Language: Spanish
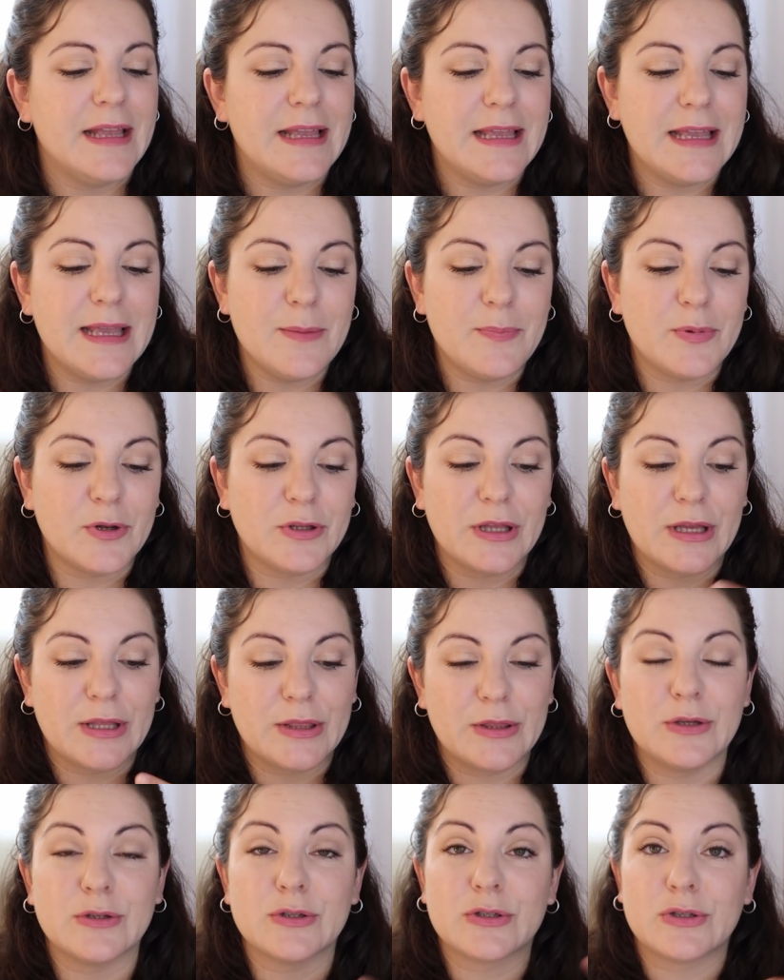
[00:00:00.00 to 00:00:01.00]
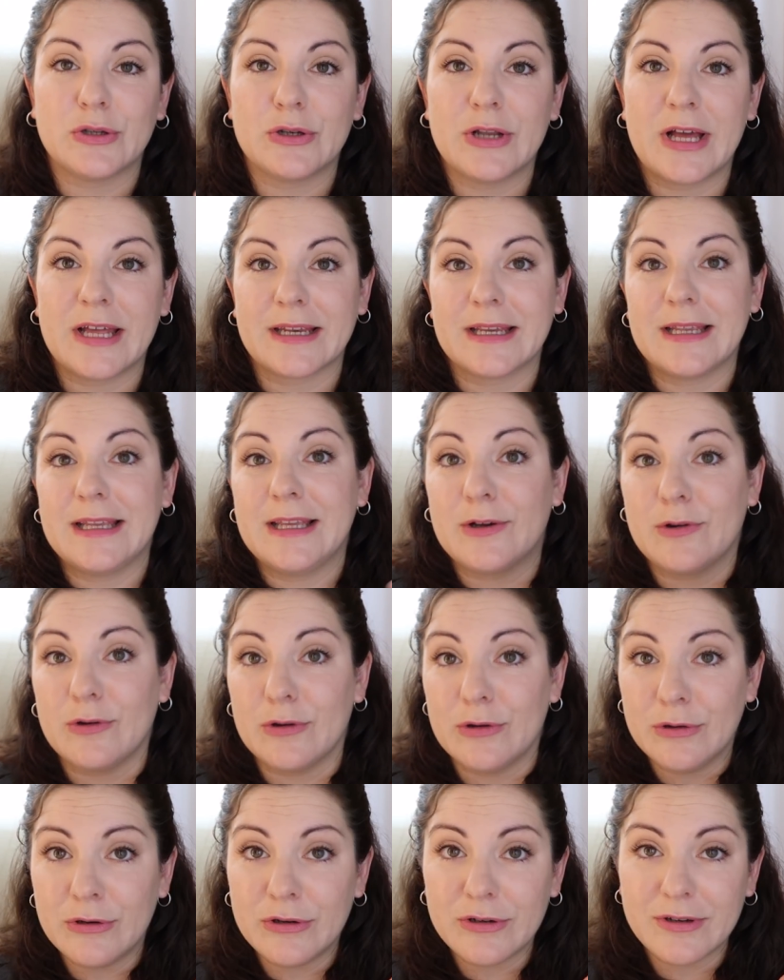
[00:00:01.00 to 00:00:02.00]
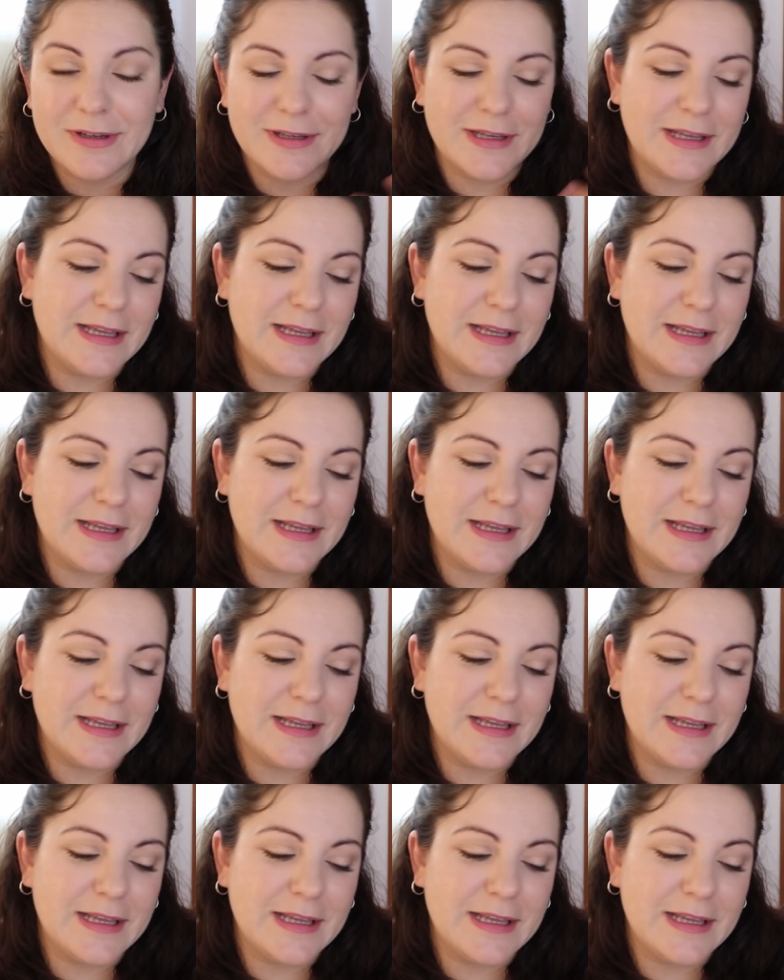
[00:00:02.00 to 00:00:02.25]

Y protección solar y color.